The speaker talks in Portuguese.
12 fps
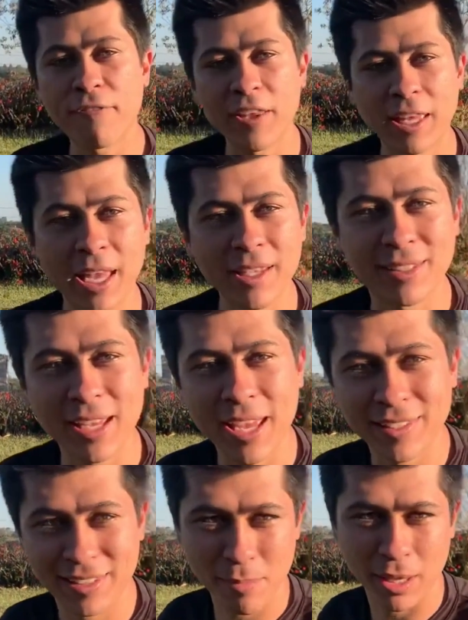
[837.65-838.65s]
fiquei sem
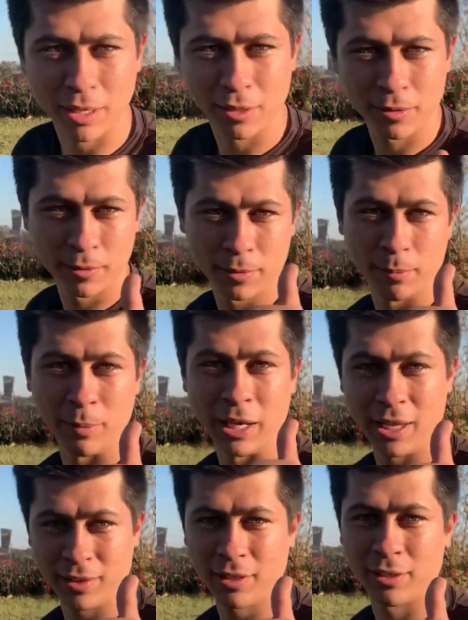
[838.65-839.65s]
receber,
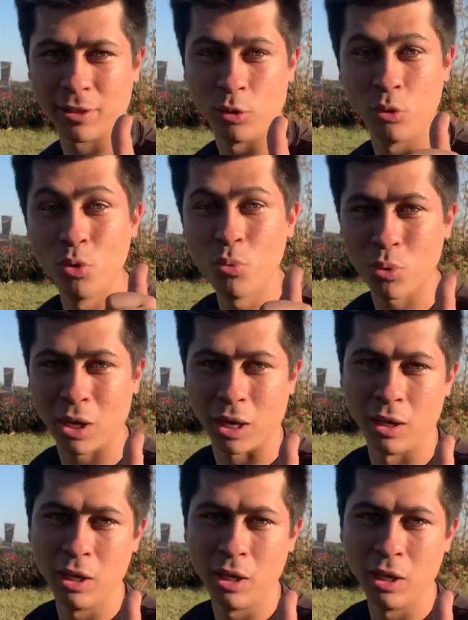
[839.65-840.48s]
beleza? Nunca.